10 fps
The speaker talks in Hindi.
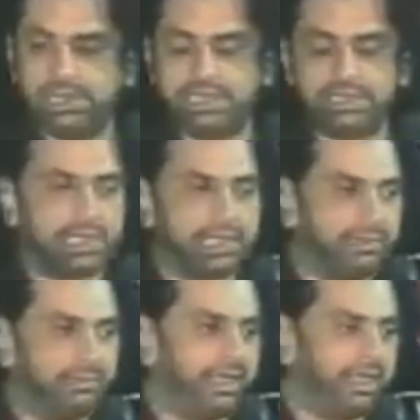ईद के
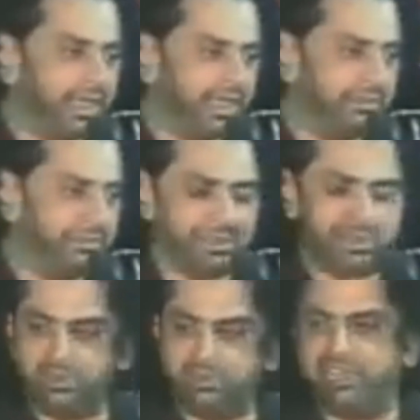करीब खरीदारियों में
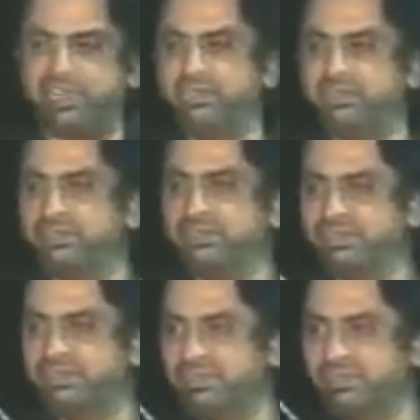मसरूफ हैं
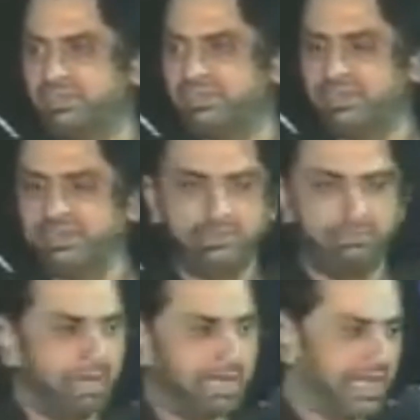
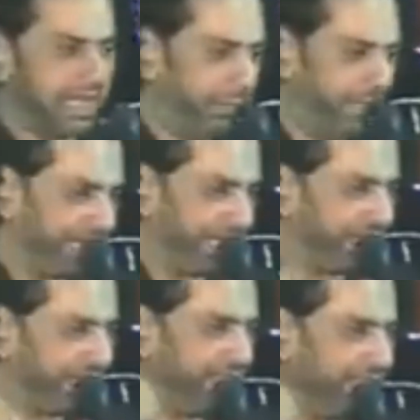बाजार भर
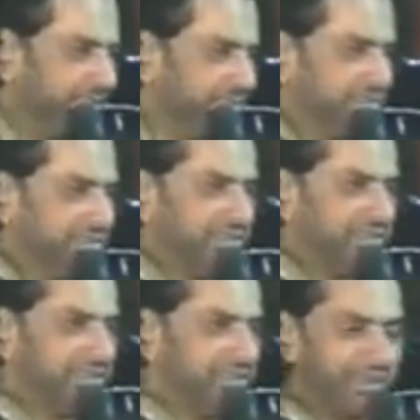गए हैं
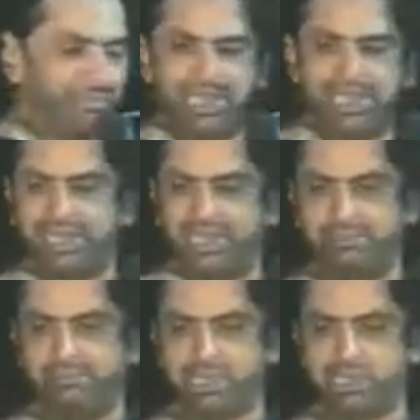अमीर
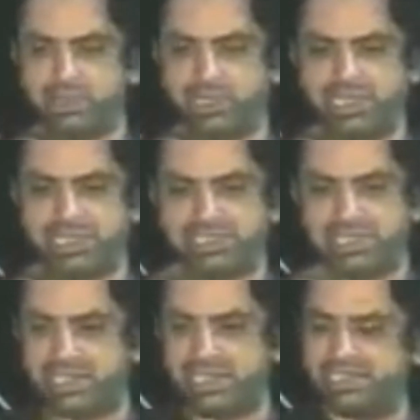गरीब बच्चों के लिए
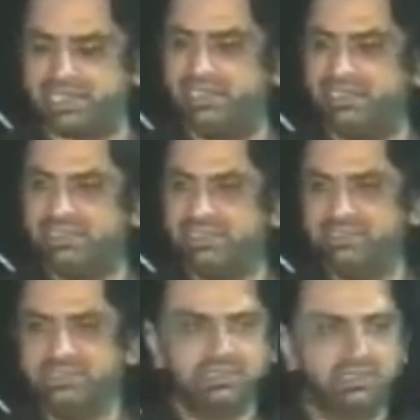चीज़ें खरीद रहा
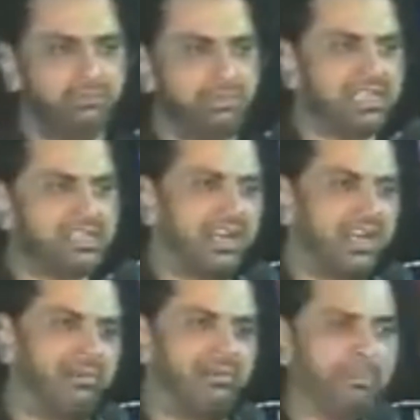मेरा
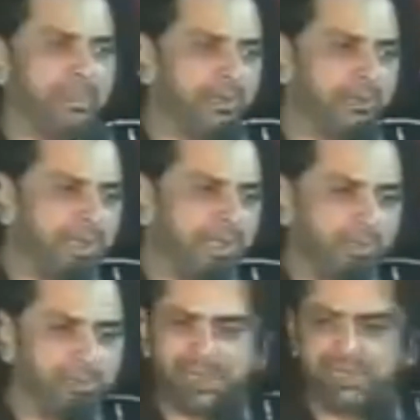सलाम अपनी उन
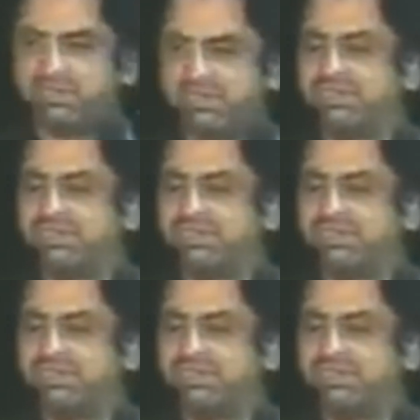बेटियों पर